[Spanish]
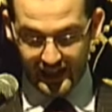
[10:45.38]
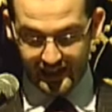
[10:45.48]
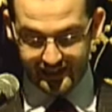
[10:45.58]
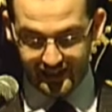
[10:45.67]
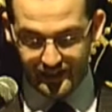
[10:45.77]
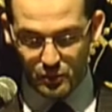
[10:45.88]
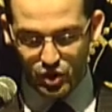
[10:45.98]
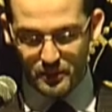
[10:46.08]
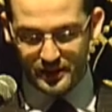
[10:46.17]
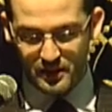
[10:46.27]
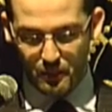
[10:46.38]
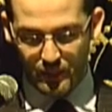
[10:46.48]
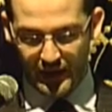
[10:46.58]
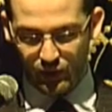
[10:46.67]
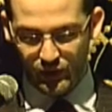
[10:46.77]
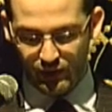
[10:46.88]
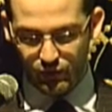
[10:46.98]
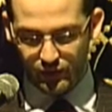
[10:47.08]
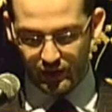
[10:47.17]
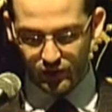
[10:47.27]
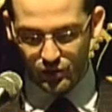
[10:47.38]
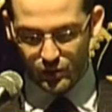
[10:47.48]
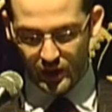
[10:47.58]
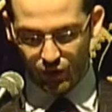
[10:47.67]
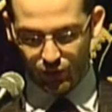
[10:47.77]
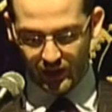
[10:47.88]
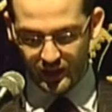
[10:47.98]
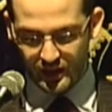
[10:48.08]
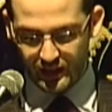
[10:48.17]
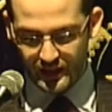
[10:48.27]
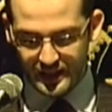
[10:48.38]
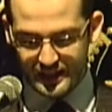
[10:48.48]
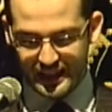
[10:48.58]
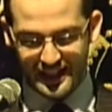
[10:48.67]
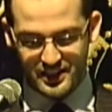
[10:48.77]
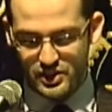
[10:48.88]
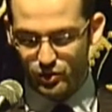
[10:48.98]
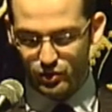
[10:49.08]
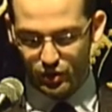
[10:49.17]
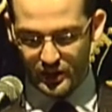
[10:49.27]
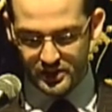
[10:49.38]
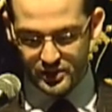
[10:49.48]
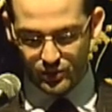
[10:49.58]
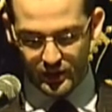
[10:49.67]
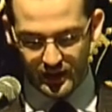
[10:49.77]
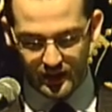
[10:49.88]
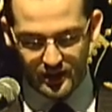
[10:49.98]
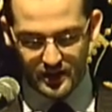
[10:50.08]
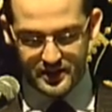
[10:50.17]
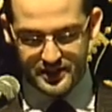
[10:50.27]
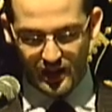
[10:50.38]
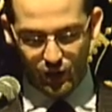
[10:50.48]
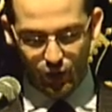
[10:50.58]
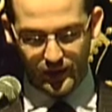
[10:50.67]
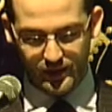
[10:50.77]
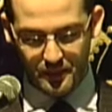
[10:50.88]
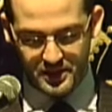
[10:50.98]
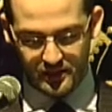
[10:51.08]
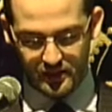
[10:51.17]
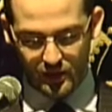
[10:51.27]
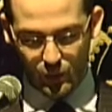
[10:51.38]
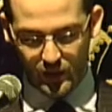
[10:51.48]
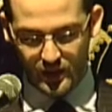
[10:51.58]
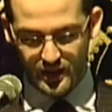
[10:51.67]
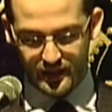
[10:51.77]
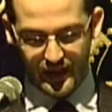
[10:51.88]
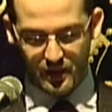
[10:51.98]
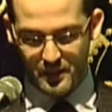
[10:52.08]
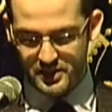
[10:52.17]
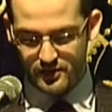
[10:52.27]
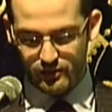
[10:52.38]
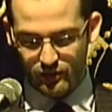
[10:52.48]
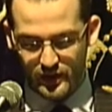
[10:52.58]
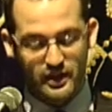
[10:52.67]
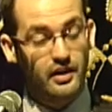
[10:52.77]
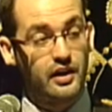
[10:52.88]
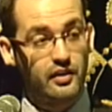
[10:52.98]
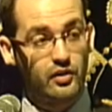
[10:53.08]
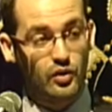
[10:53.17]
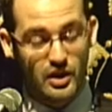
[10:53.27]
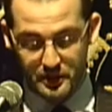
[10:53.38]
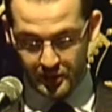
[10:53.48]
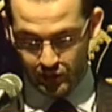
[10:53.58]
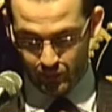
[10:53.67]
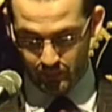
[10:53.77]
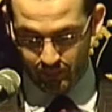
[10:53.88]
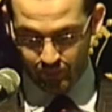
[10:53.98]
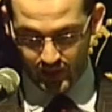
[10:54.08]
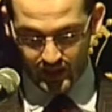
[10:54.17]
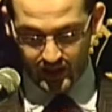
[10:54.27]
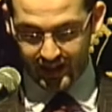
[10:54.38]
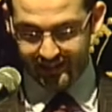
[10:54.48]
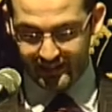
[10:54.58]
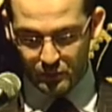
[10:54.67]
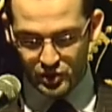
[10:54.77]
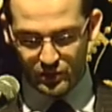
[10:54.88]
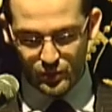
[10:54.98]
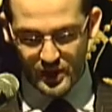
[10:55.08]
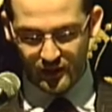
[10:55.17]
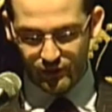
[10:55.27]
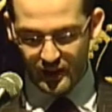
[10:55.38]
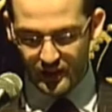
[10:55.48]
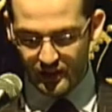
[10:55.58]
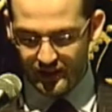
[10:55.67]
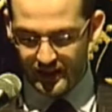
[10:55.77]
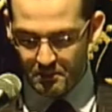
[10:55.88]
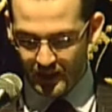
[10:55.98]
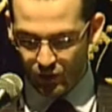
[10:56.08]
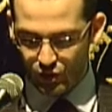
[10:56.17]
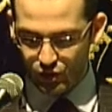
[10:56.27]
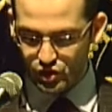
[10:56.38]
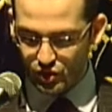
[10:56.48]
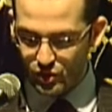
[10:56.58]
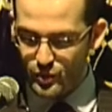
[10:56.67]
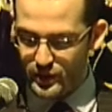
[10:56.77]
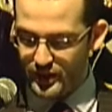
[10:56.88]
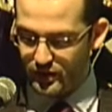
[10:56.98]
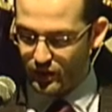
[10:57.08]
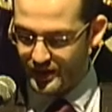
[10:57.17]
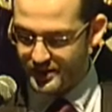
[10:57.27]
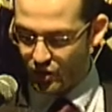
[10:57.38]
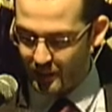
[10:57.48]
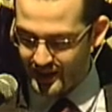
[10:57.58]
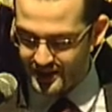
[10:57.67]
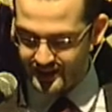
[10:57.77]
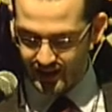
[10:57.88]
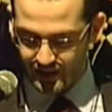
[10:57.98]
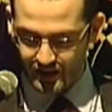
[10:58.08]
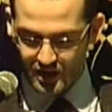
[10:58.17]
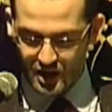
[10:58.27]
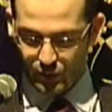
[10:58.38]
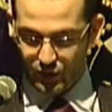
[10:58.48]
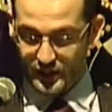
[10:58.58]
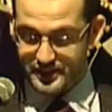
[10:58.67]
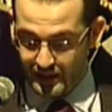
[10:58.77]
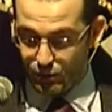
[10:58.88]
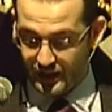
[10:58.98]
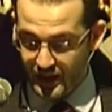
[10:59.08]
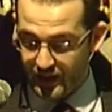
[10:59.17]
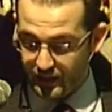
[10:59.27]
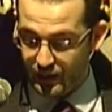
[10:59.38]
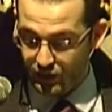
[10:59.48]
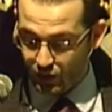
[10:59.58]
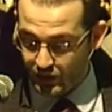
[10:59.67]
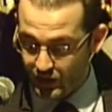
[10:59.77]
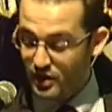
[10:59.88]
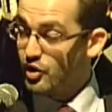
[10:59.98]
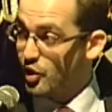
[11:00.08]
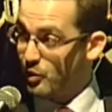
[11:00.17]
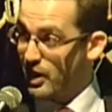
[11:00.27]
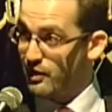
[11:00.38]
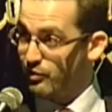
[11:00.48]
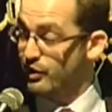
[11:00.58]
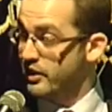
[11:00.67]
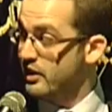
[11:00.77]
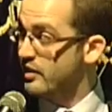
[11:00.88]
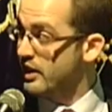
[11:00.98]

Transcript: el testimonio más temprano de la fundación de una cofradía, y casi con total seguridad, sea la cofradía más antigua que jamás se fundara en Jerez de los Caballeros. Estamos ante una referencia de gran valor, no solo en nuestra ciudad, sino más allá, porque salvo raras excepciones, como la Cofradía de